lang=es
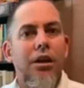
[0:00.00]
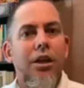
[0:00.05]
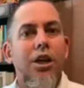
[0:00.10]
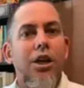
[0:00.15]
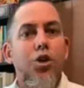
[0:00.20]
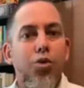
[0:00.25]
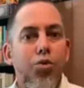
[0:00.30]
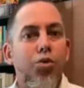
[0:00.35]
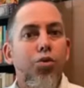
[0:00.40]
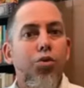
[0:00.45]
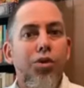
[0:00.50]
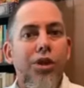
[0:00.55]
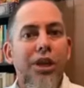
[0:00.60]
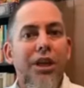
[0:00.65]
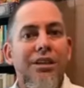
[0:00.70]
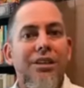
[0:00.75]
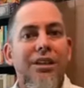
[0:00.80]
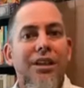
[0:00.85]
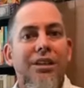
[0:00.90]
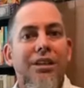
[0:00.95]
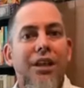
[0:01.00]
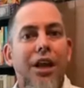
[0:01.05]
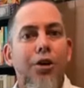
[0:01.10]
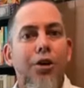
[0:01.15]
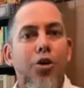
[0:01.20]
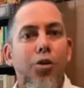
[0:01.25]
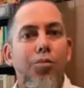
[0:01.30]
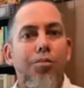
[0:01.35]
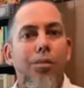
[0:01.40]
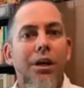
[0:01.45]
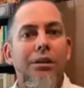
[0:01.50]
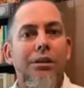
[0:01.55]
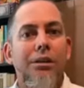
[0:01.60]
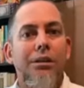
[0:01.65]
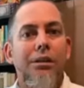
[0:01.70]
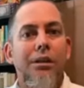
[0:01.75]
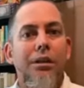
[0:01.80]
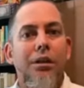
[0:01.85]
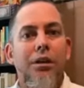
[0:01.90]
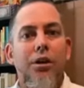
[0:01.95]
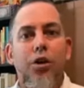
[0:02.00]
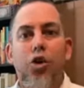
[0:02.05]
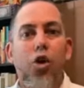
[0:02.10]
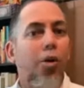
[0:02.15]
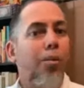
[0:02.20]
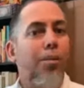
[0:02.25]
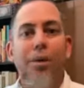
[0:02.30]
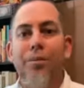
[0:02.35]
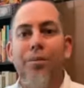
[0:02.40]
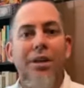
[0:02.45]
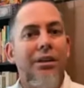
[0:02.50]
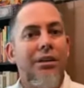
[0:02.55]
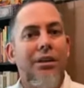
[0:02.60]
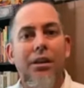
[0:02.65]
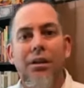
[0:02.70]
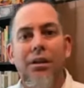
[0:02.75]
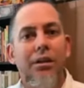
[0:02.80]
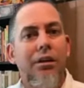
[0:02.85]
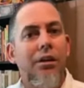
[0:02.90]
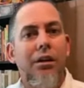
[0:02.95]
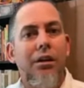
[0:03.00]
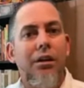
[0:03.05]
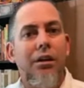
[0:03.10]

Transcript: y YouTube tiene ciertas normas, no permite